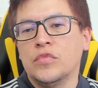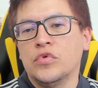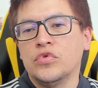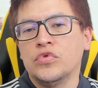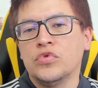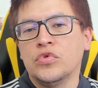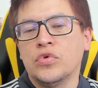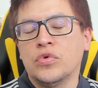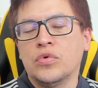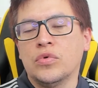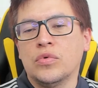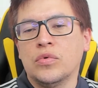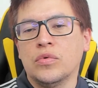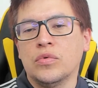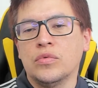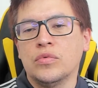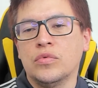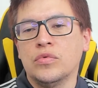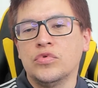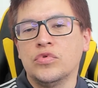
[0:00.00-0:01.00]
o jogo
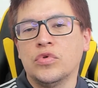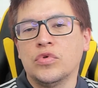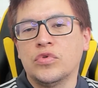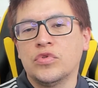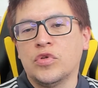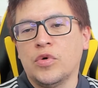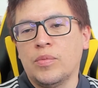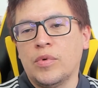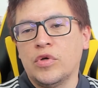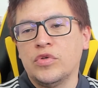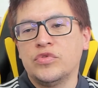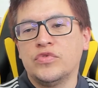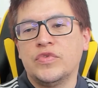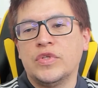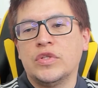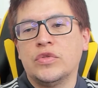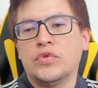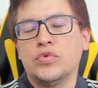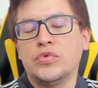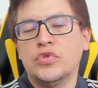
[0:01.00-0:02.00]
no jogo São Paulo de
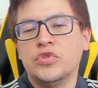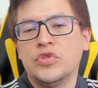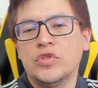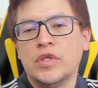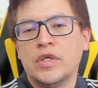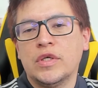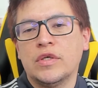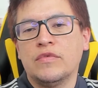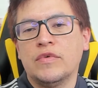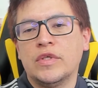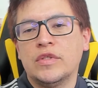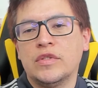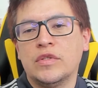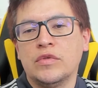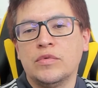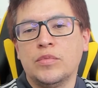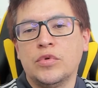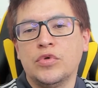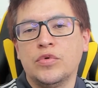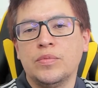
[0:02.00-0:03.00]
Juventude, né, que vai
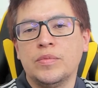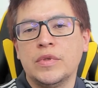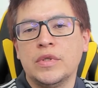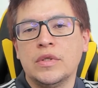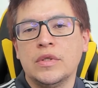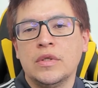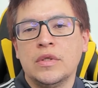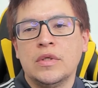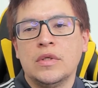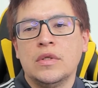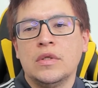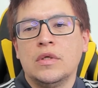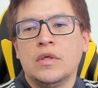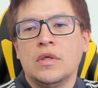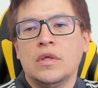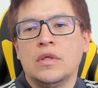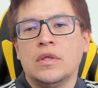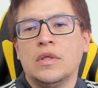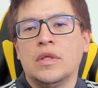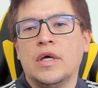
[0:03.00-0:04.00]
ser no Morumbi,
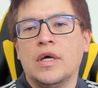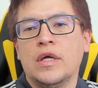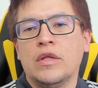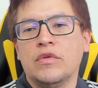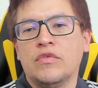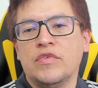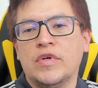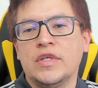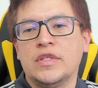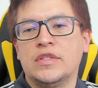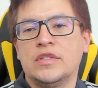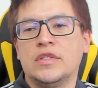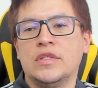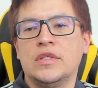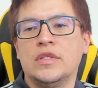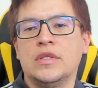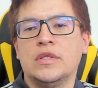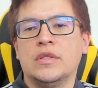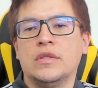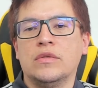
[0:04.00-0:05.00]
né? Não vai
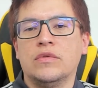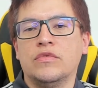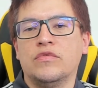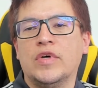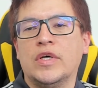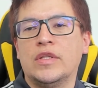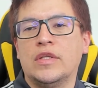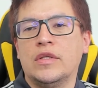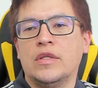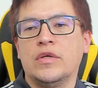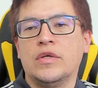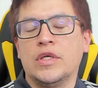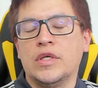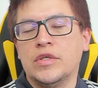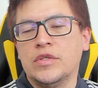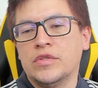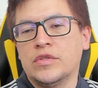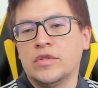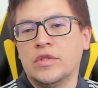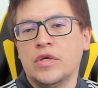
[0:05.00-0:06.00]
ser, não vai ter nem
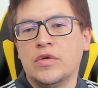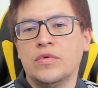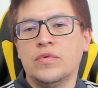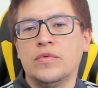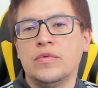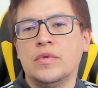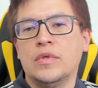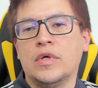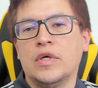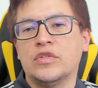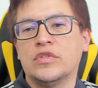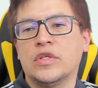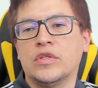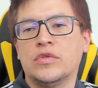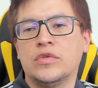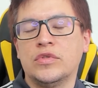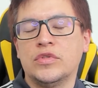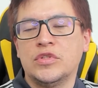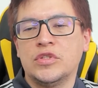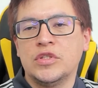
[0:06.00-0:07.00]
risco nenhum. acho que a
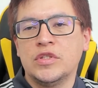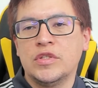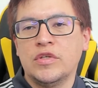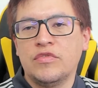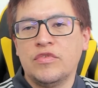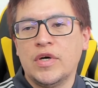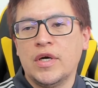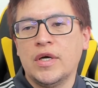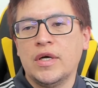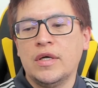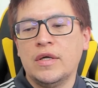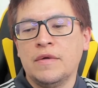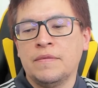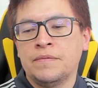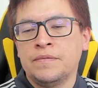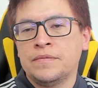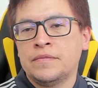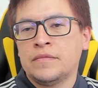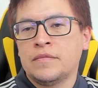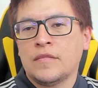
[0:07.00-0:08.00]
torcida vai
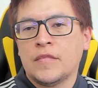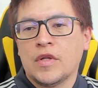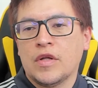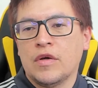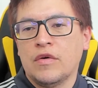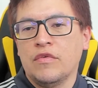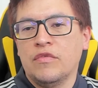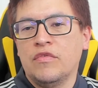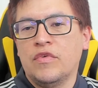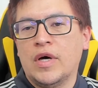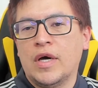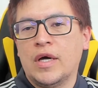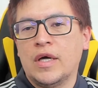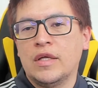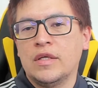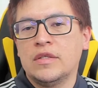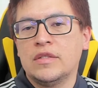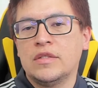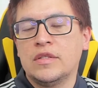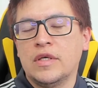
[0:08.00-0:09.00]

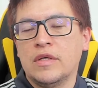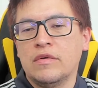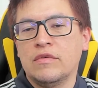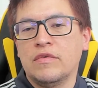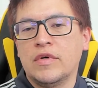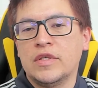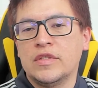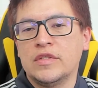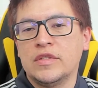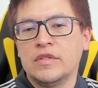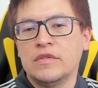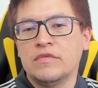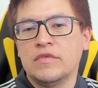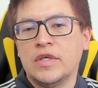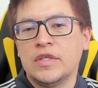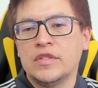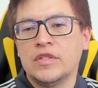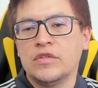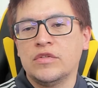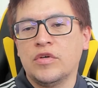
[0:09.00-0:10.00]
vai ser vai ser
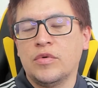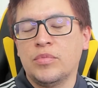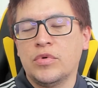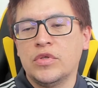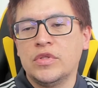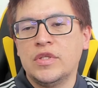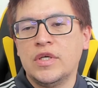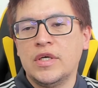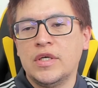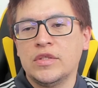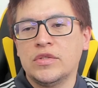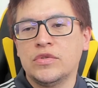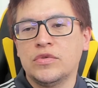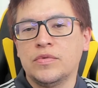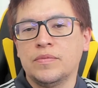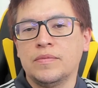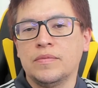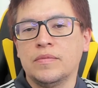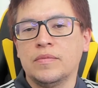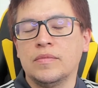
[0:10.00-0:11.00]
vai ser só
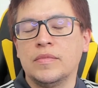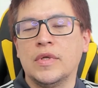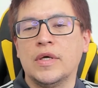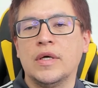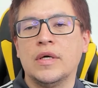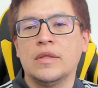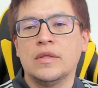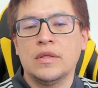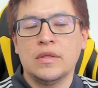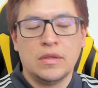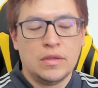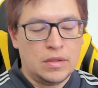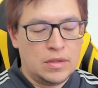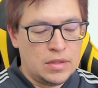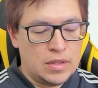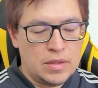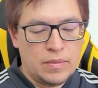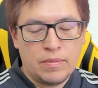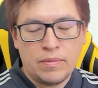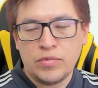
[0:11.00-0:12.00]
protesto, né,
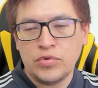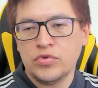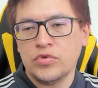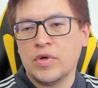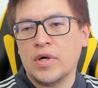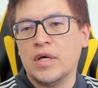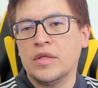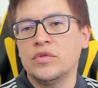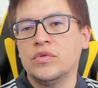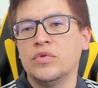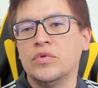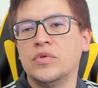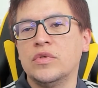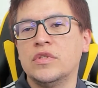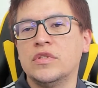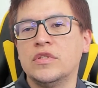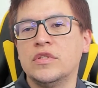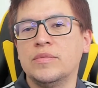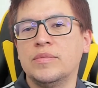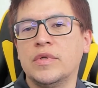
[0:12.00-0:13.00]
para os
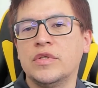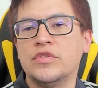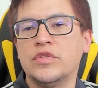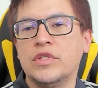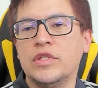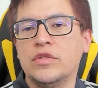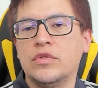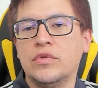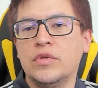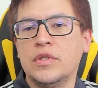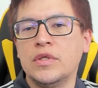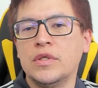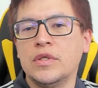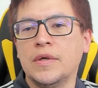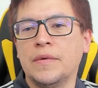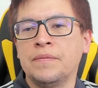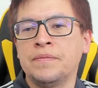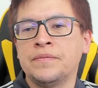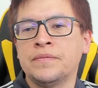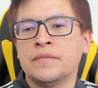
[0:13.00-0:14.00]
jogadores e para a
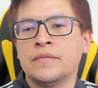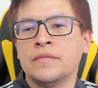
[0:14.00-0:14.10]
diretoria,